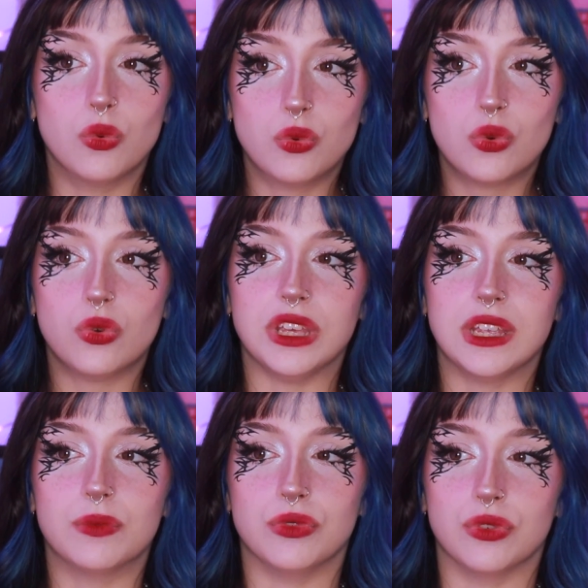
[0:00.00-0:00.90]
où
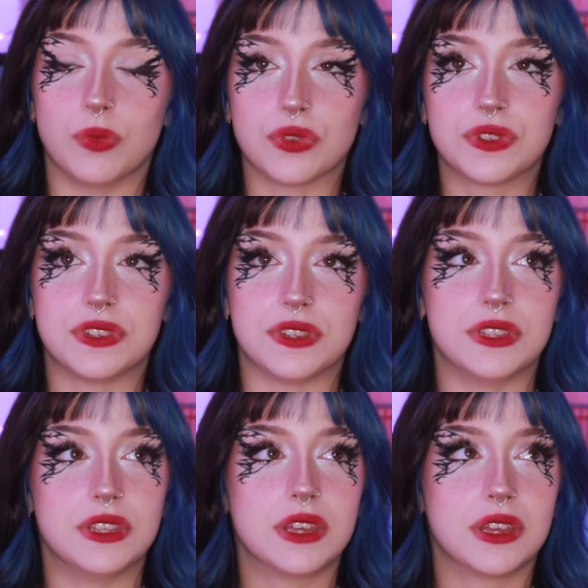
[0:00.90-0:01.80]
il me demande
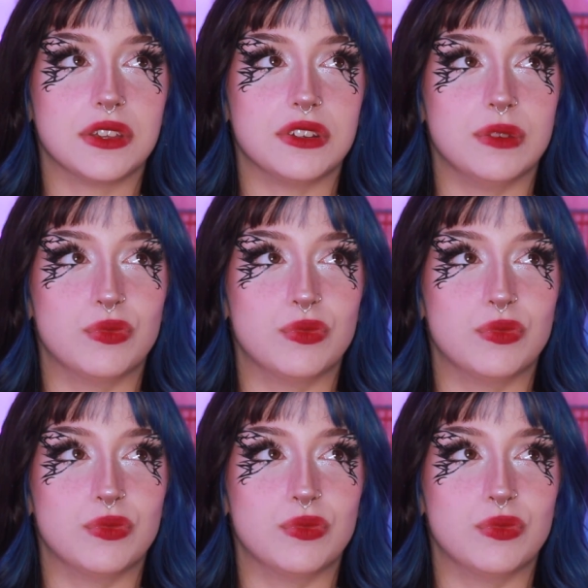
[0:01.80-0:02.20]
si j'ai